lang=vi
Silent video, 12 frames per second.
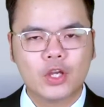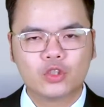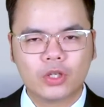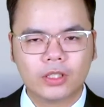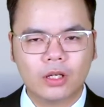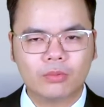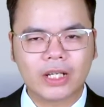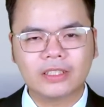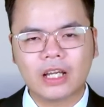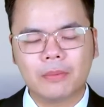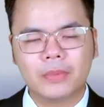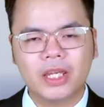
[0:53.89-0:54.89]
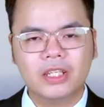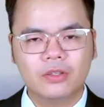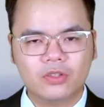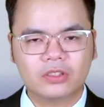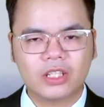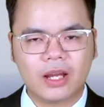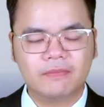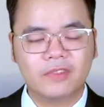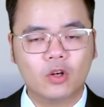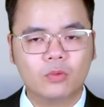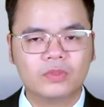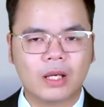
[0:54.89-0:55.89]
Truyền thông cánh tả Mỹ New York Times
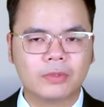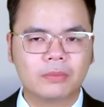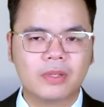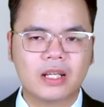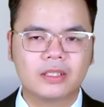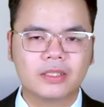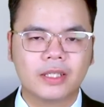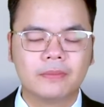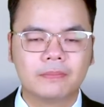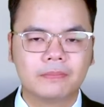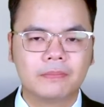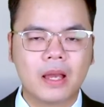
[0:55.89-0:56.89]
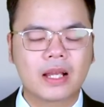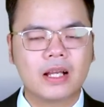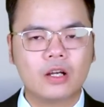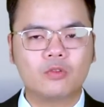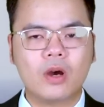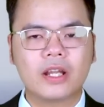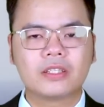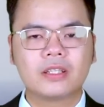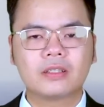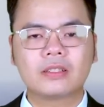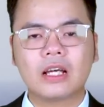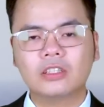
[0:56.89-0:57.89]
vào hôm 8 tháng 3 đưa tin, các quan
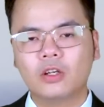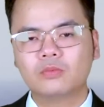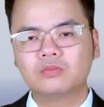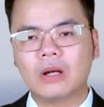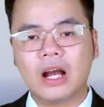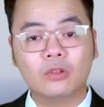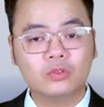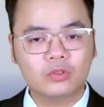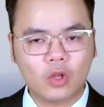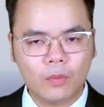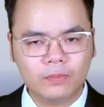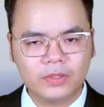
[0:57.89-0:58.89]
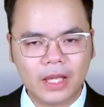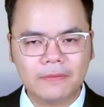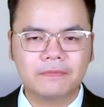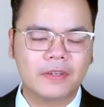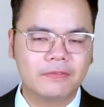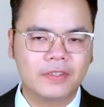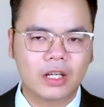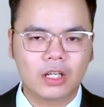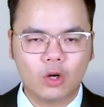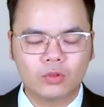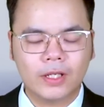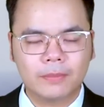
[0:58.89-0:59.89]
chức đã thông báo tóm tắt về việc
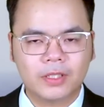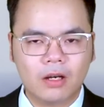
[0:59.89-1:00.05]
Lầu Năm